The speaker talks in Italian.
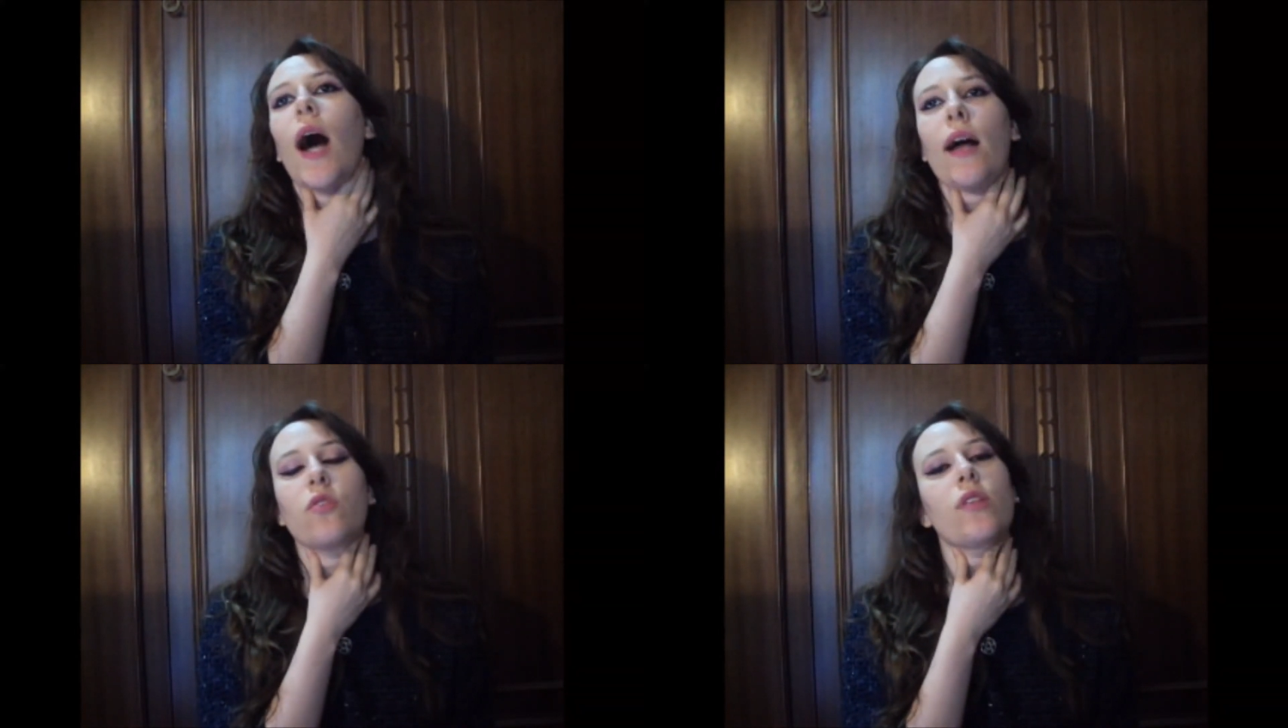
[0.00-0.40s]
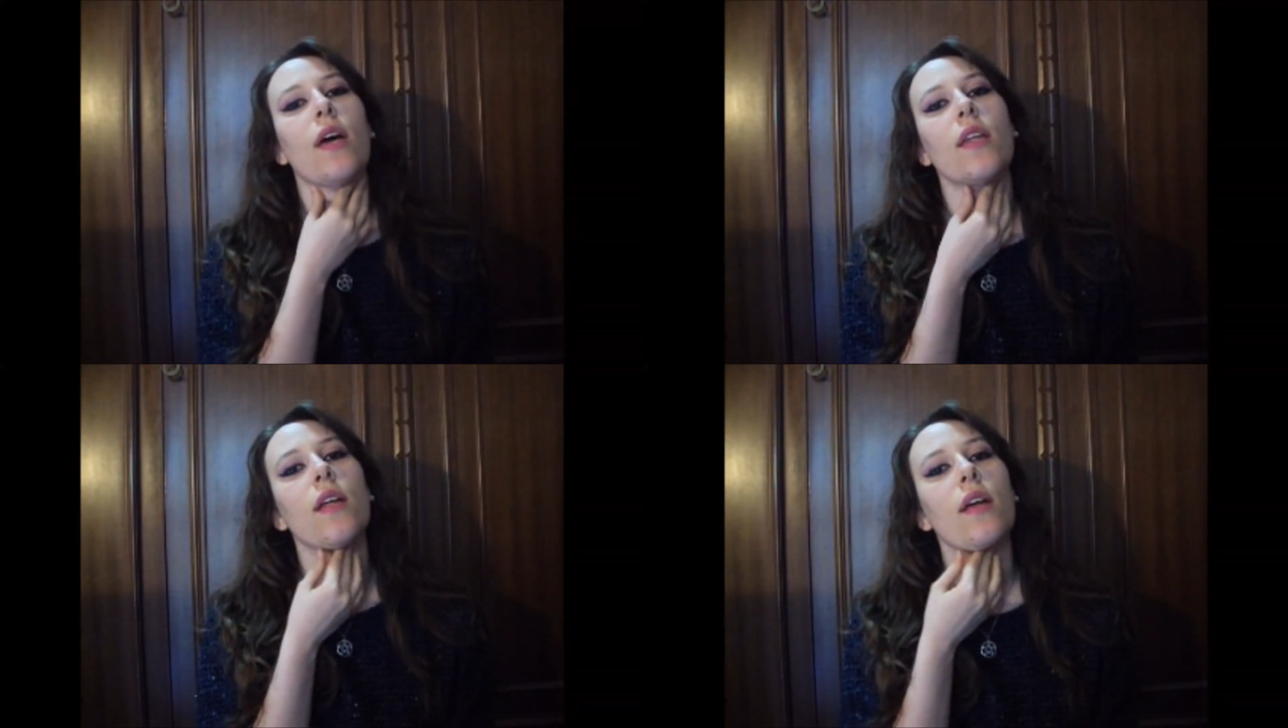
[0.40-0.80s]
A
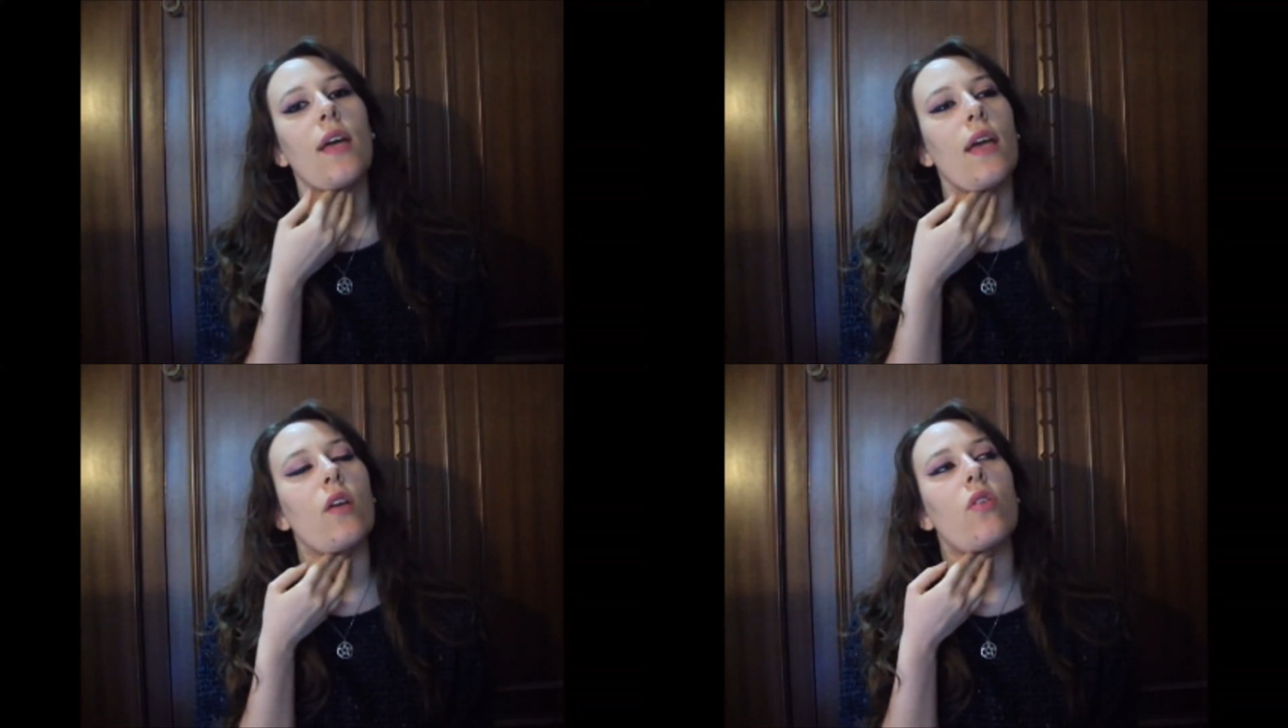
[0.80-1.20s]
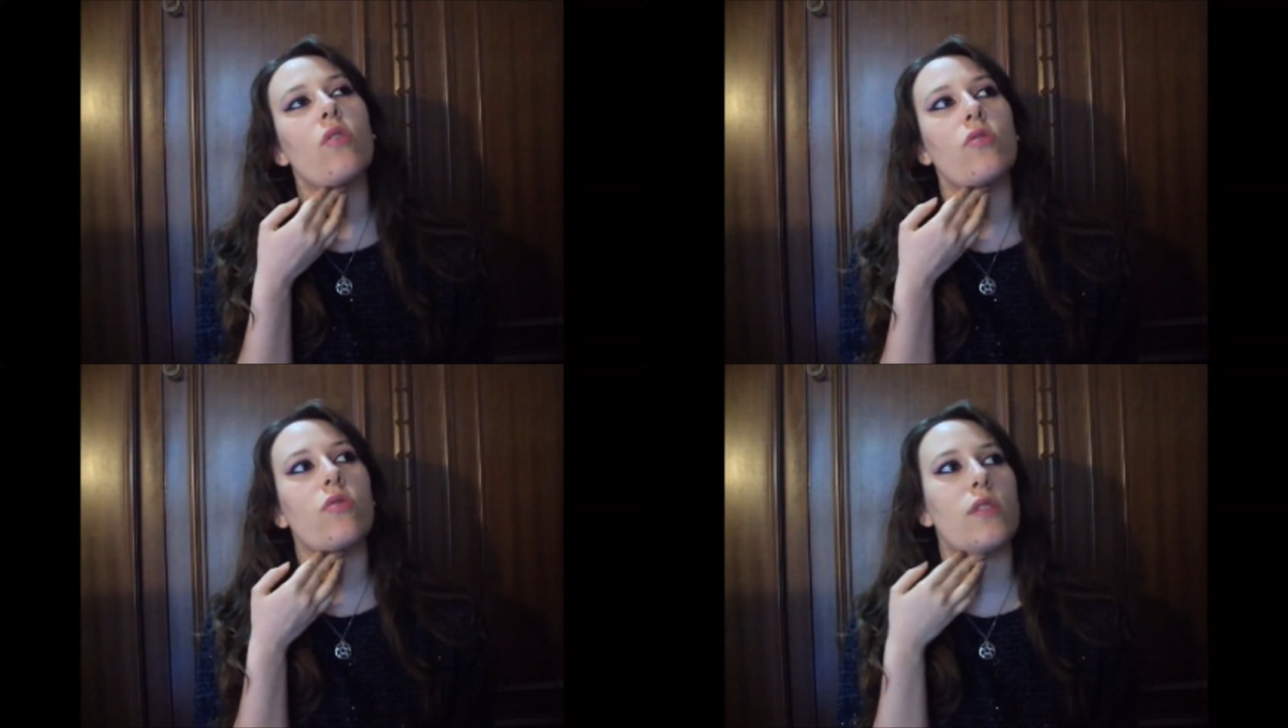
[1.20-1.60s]
notare che
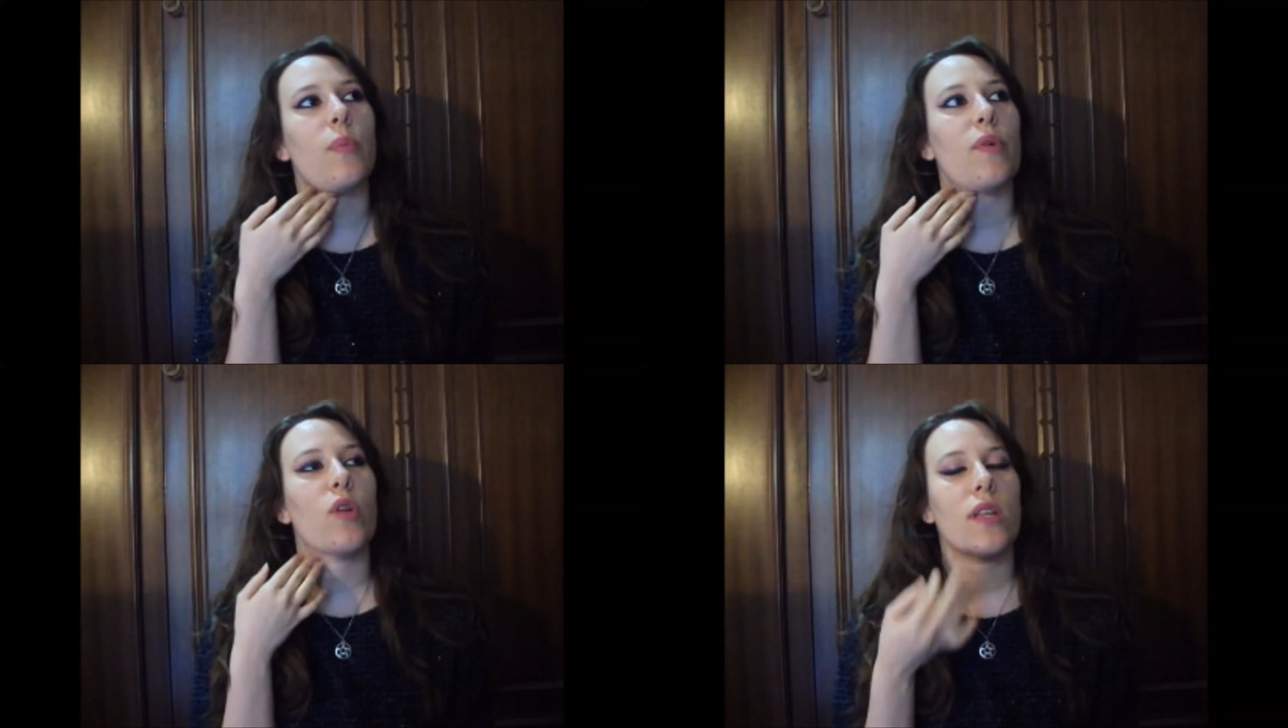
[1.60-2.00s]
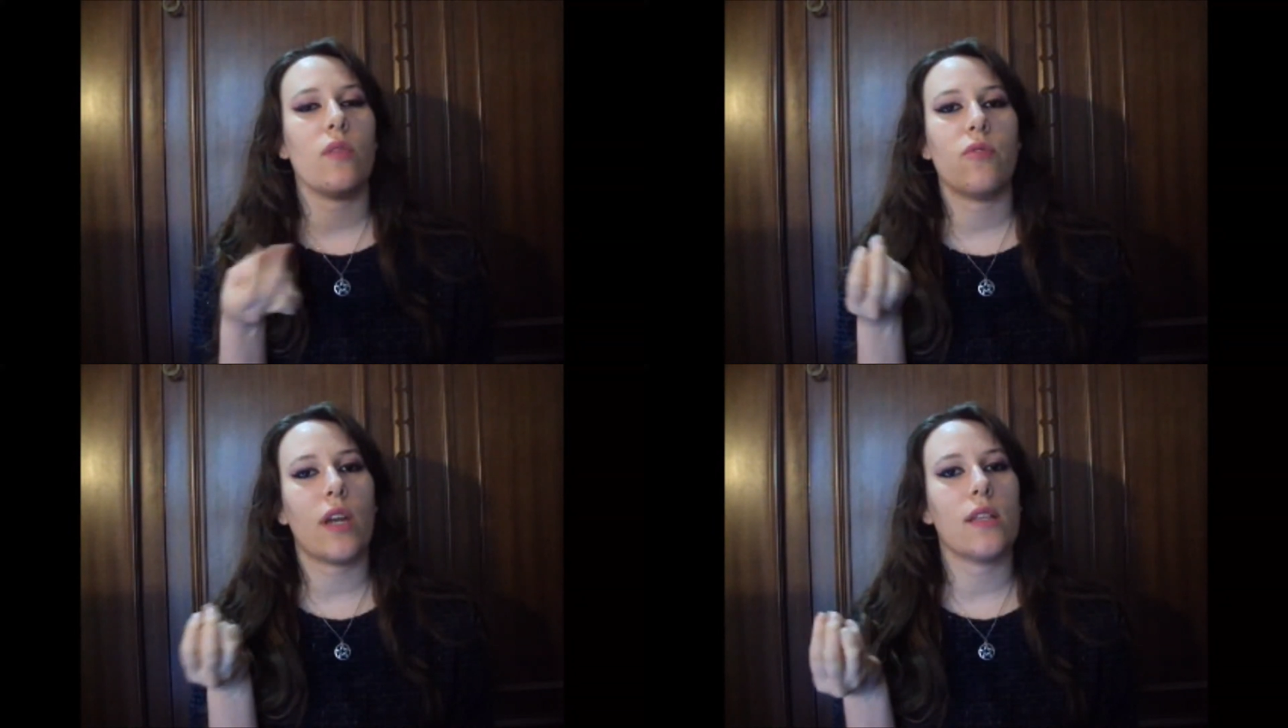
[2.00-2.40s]
io non sapevo la
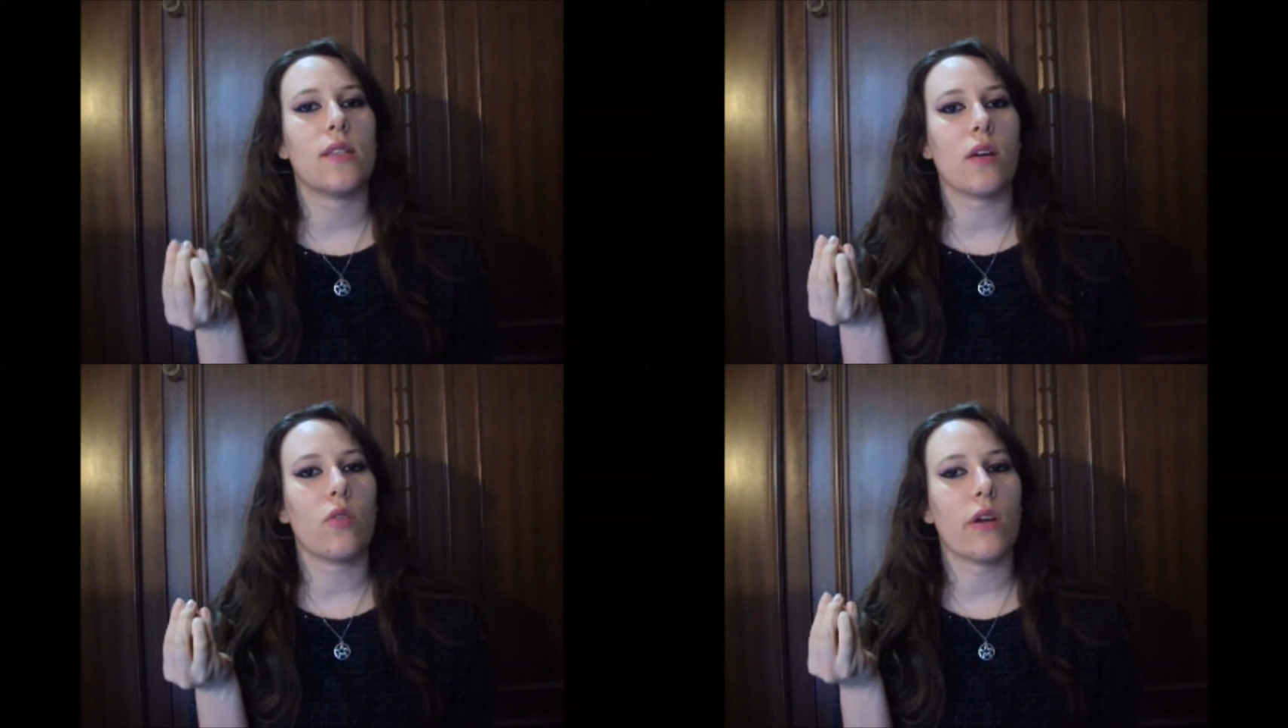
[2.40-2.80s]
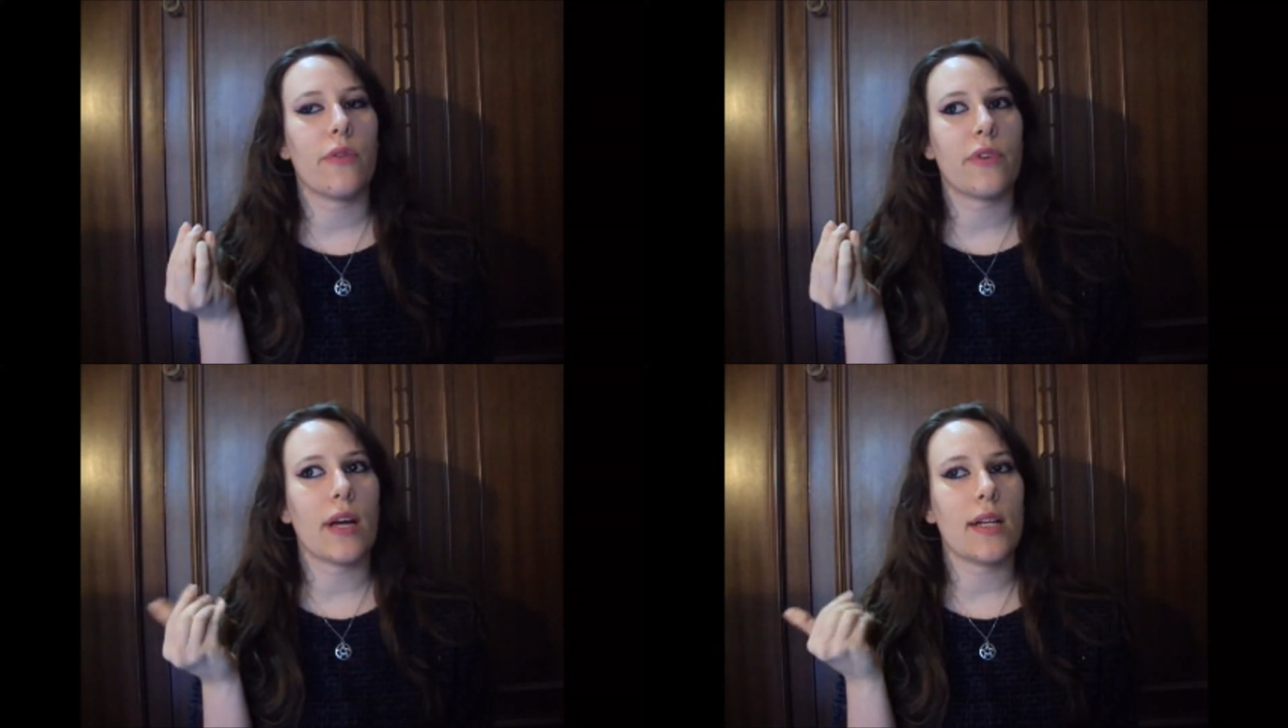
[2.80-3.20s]
differenza
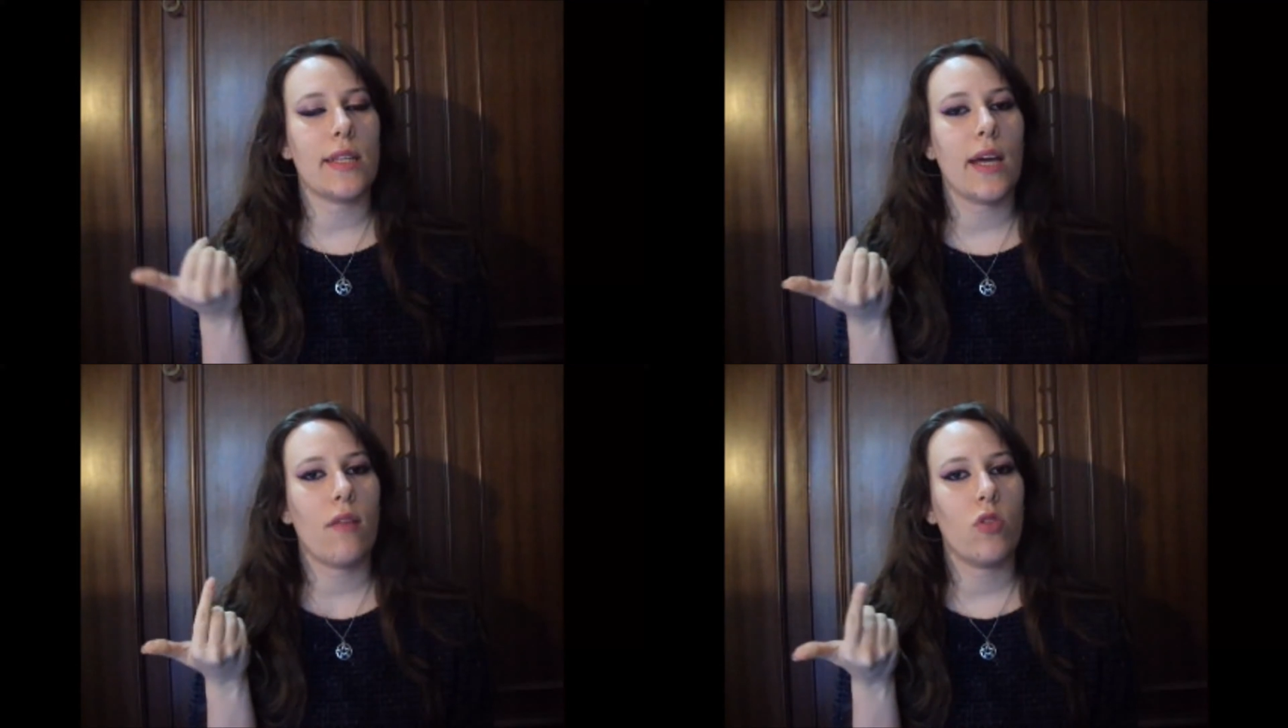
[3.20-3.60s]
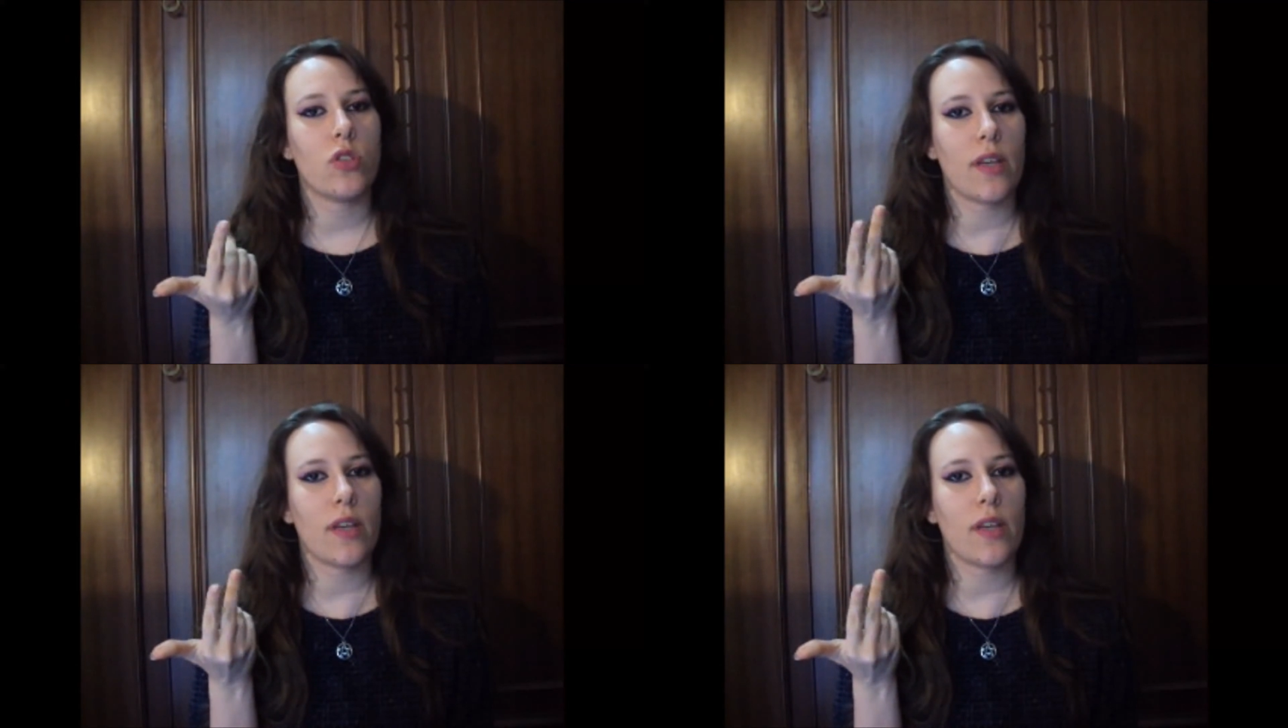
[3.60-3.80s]
ancora fra il diavolo,